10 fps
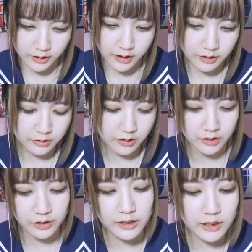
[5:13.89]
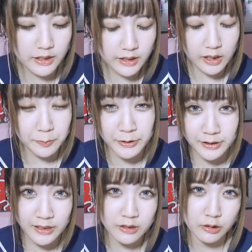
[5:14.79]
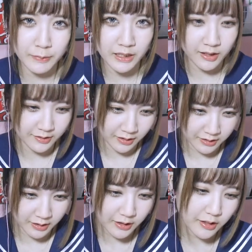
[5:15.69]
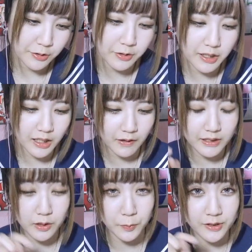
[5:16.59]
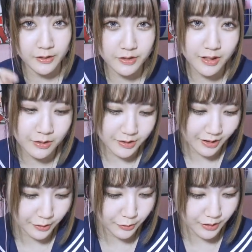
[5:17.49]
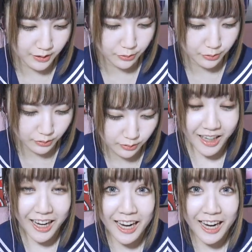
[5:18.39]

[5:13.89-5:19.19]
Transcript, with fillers: え、なにこれあの、一回だけ VR のなかちゃんが出てきて、それ以外はただボタン押すだけの作業芸ってことかわい